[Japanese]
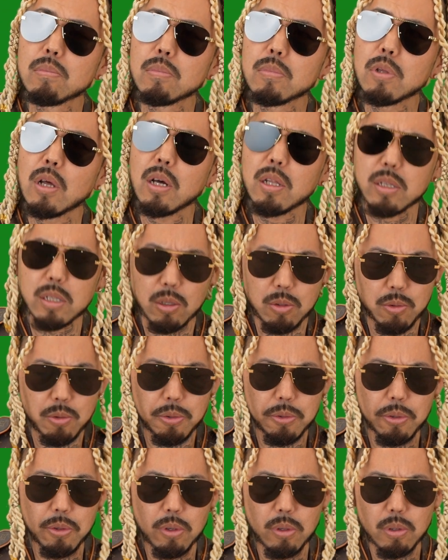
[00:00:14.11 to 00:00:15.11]
なんだろう、
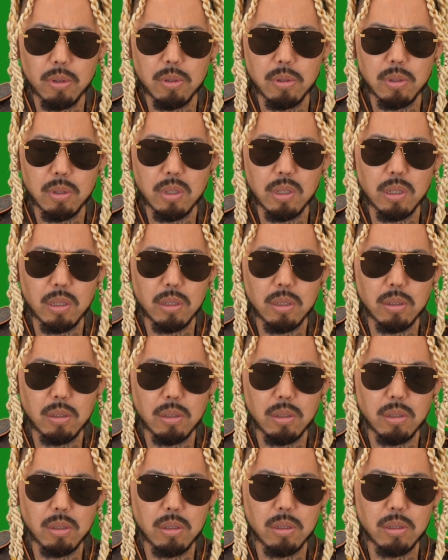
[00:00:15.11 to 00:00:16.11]
この
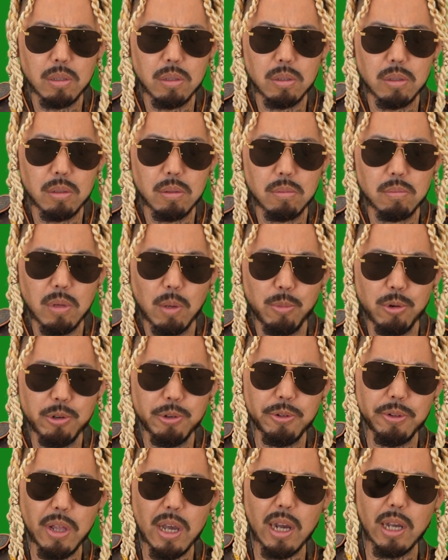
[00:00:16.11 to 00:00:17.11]
まあ僕
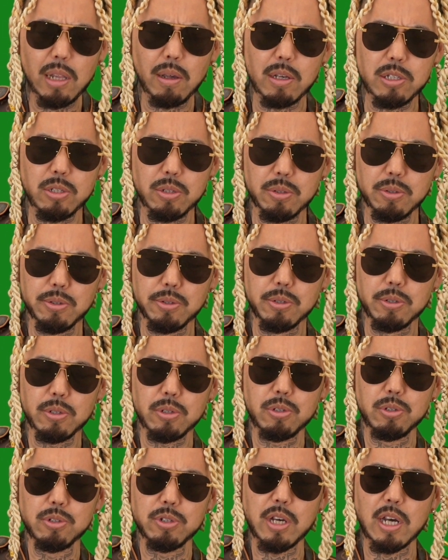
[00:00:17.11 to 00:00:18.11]
の中ではその
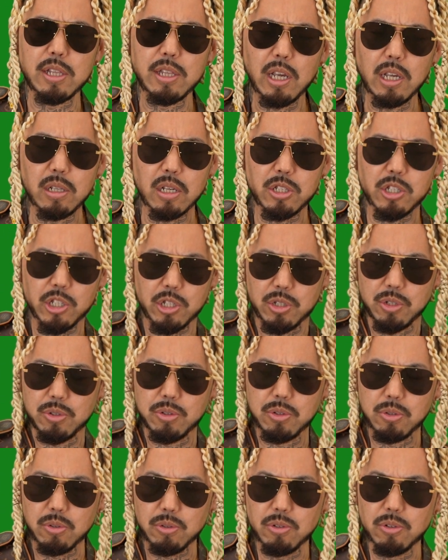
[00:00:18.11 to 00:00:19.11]
空間的な地
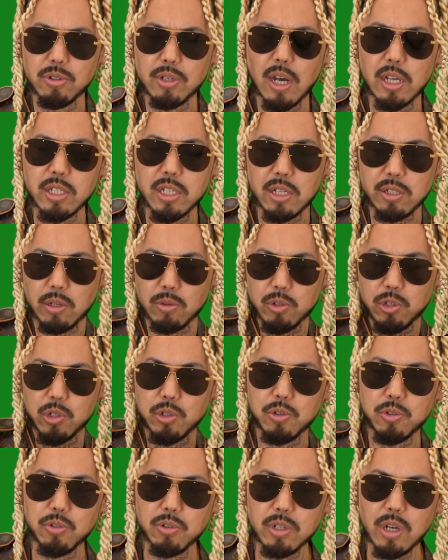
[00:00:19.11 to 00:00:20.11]
球の空間じゃなくて宇
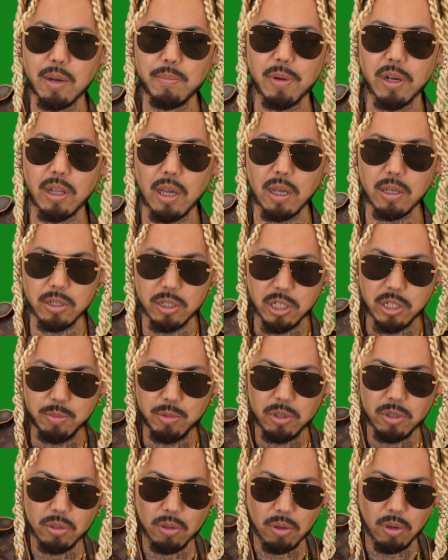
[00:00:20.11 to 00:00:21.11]
宙空間まで自
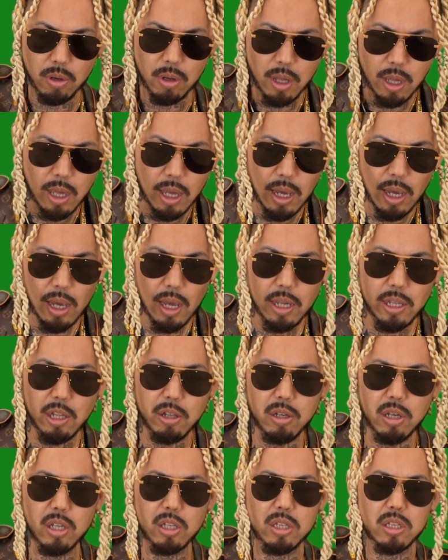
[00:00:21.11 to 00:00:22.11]
分の
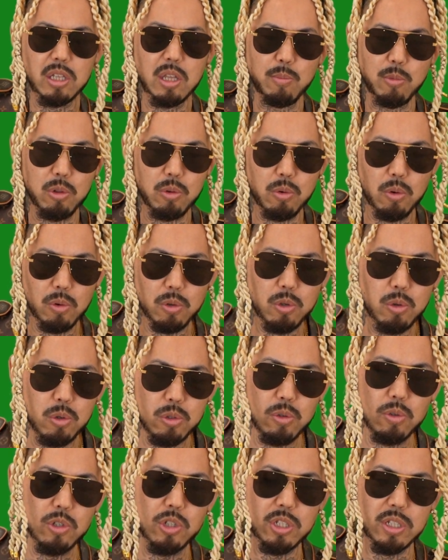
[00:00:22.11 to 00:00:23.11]
エネルギーってものを共
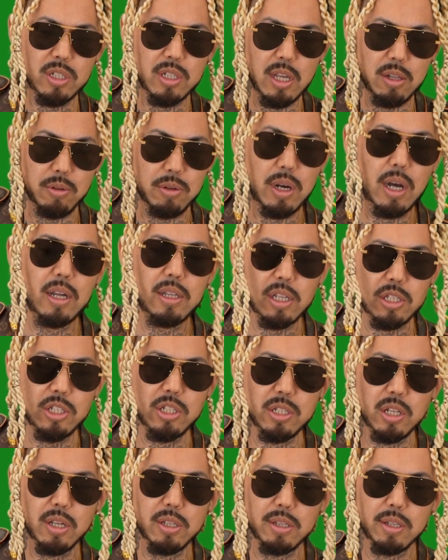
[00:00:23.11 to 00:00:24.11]
存してる
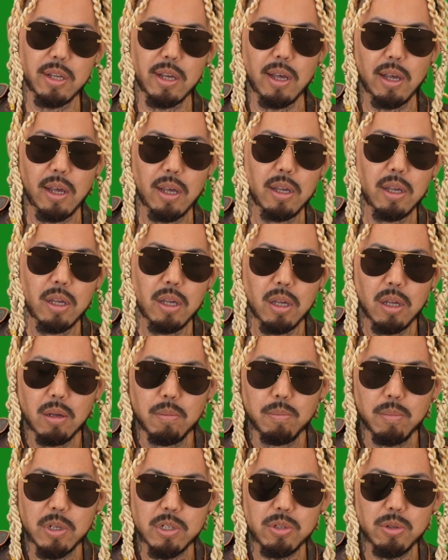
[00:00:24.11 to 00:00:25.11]
形なんで、
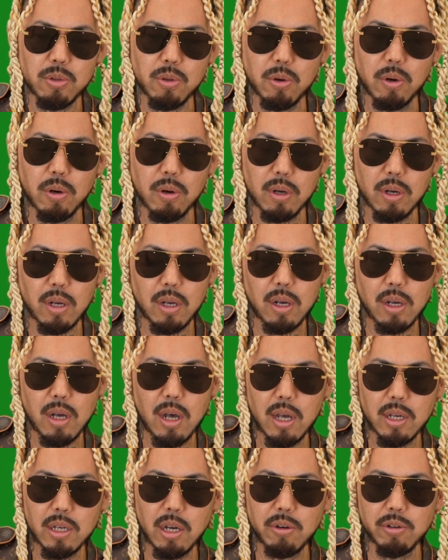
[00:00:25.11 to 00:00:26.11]
まあその
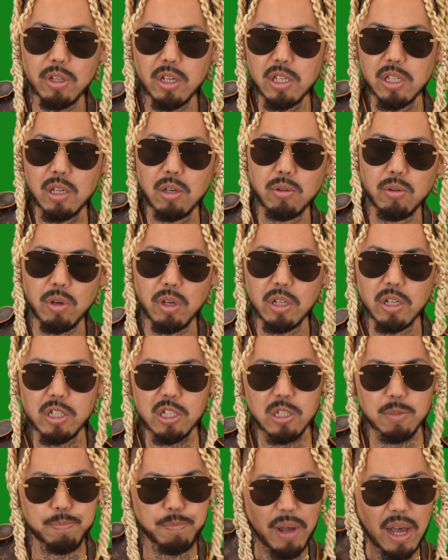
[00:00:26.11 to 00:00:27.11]
感覚に生きている時に
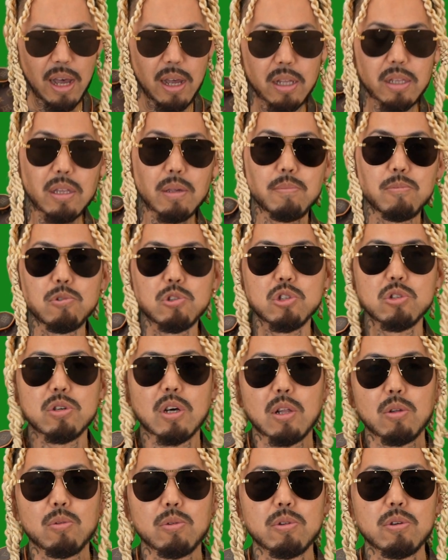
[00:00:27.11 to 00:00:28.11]
スパーンって宇宙
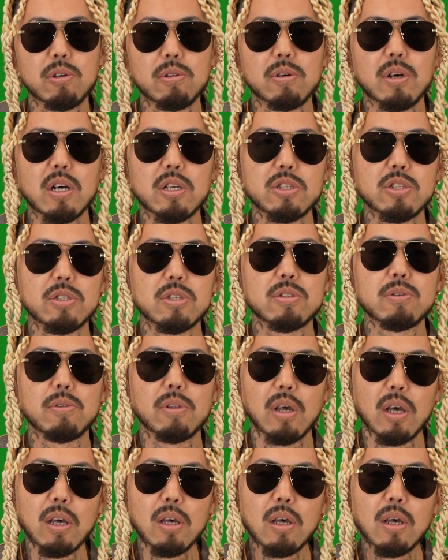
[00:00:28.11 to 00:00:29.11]
から飛んでくる感じですよ
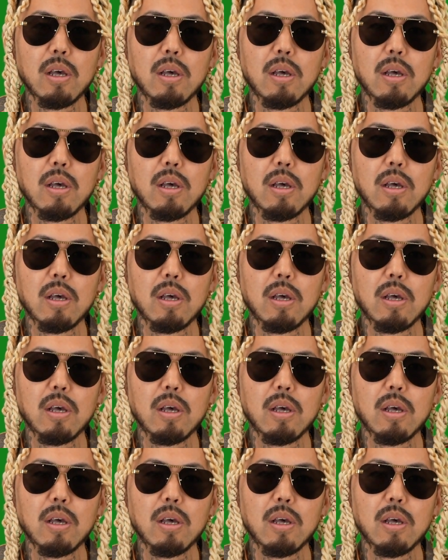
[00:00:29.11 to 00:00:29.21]
ね。